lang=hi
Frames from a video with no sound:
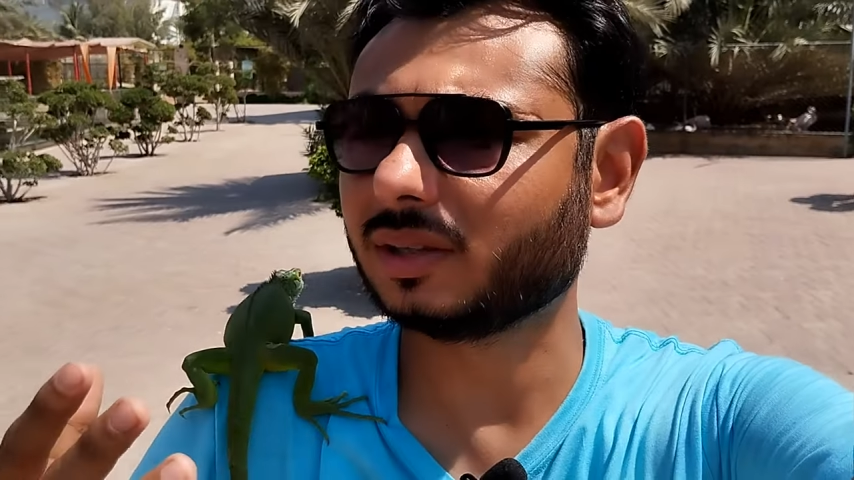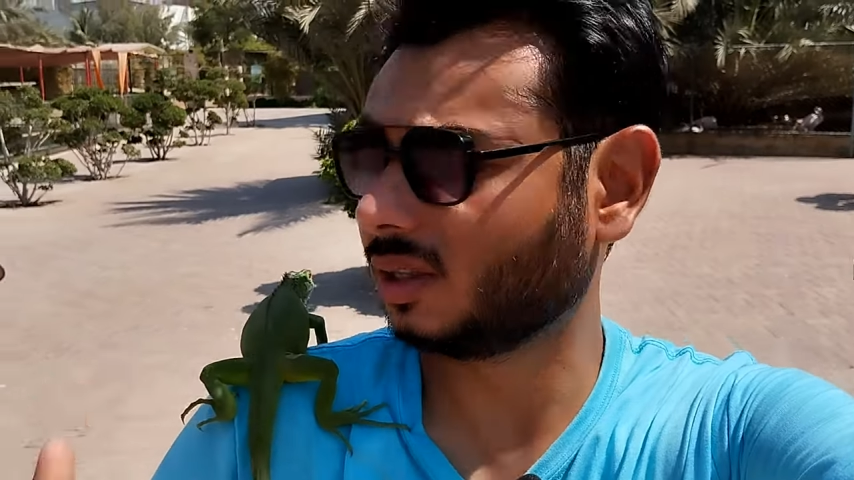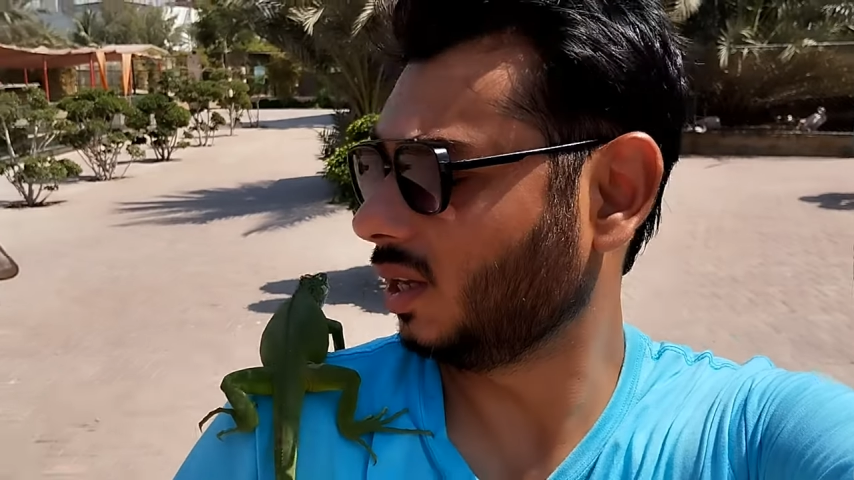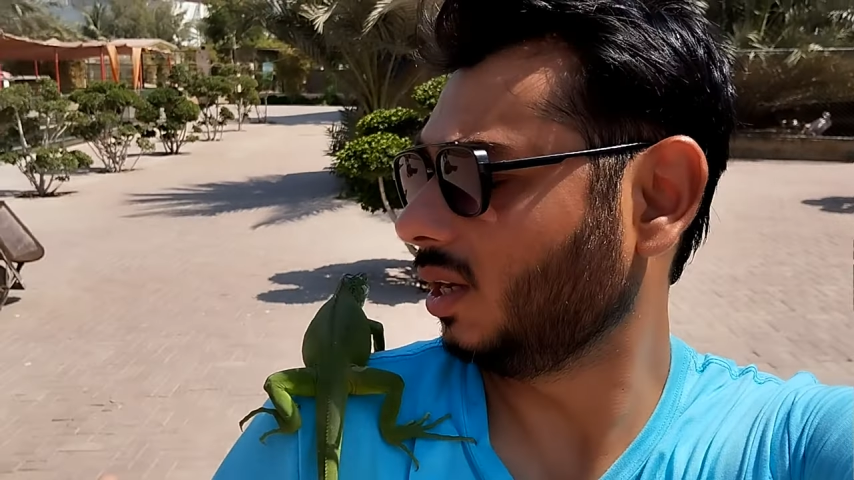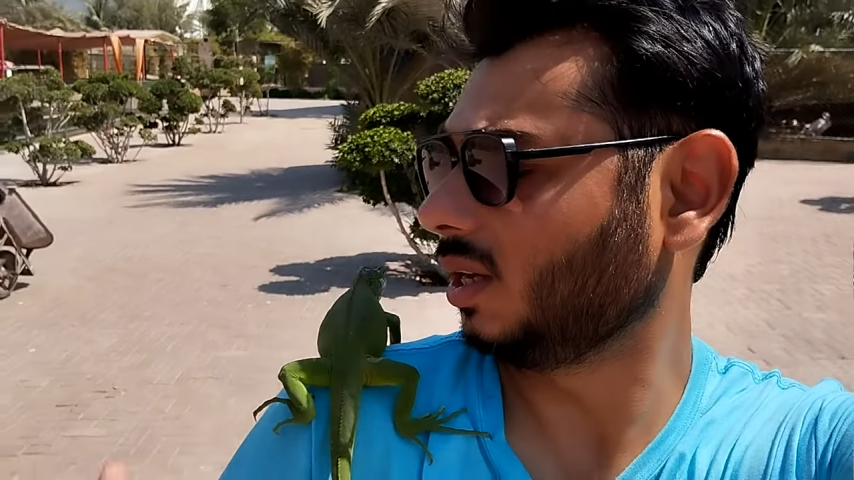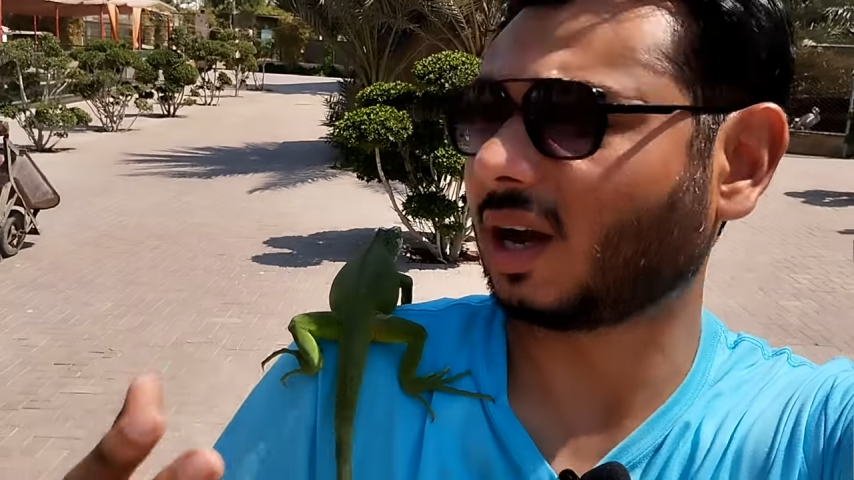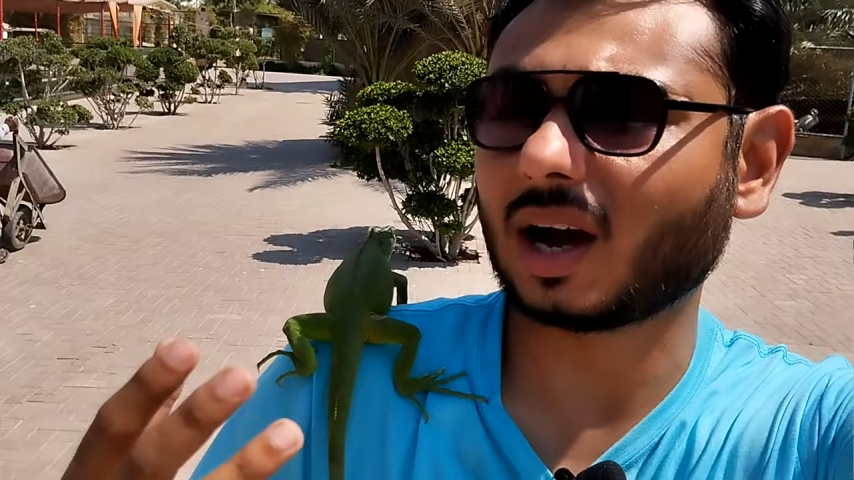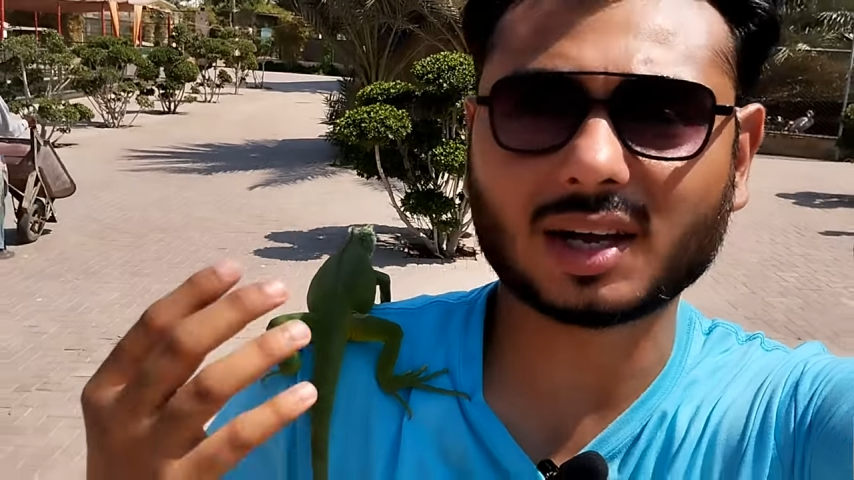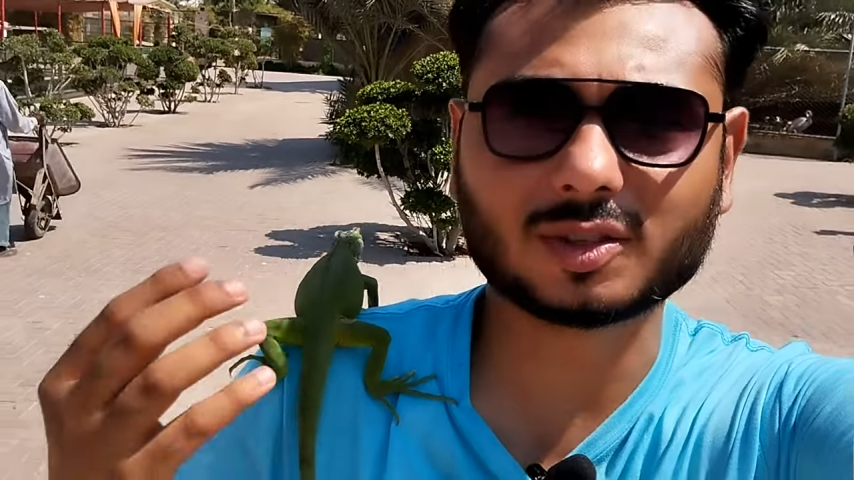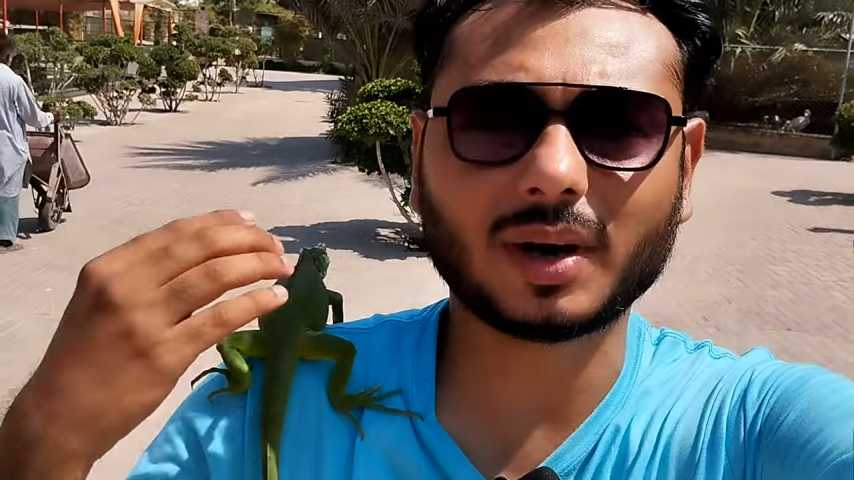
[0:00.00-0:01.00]
इसकी
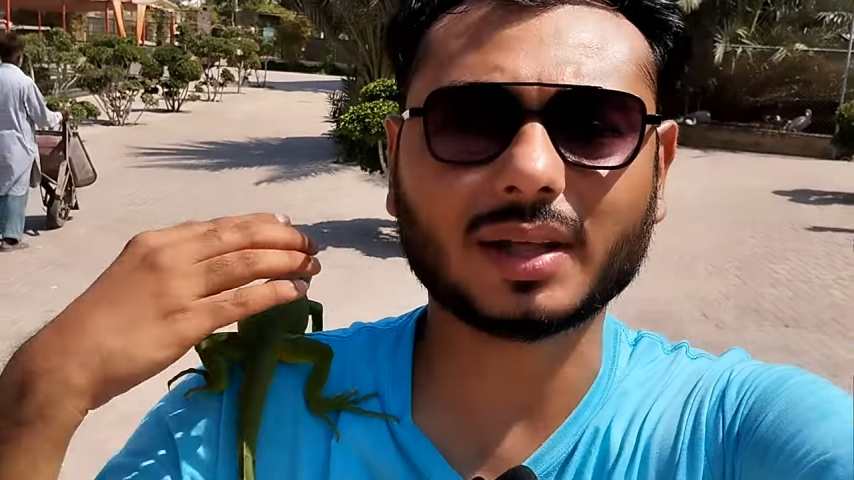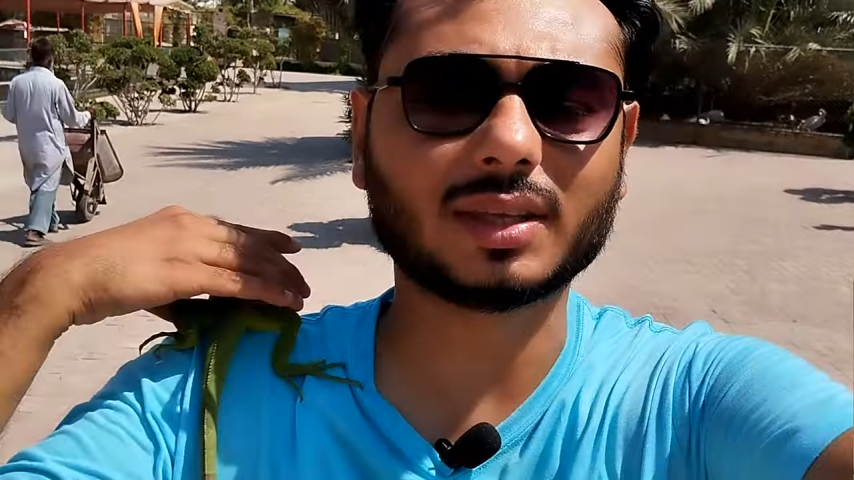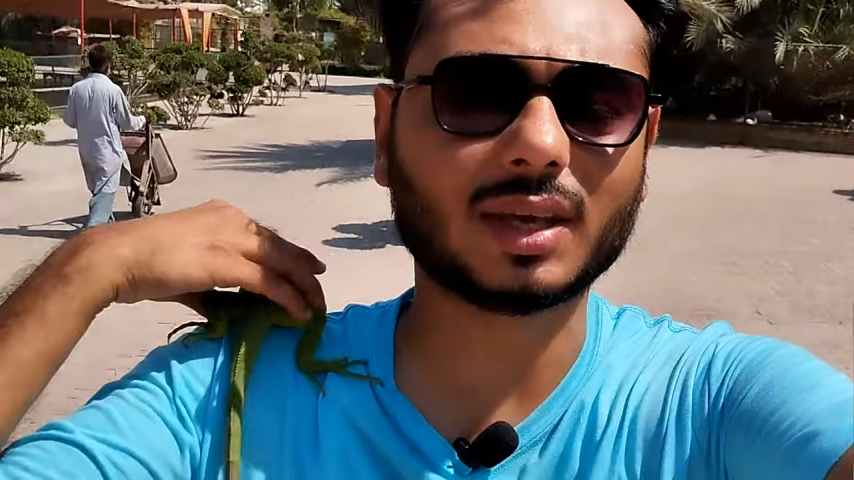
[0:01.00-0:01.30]
ख़ास बात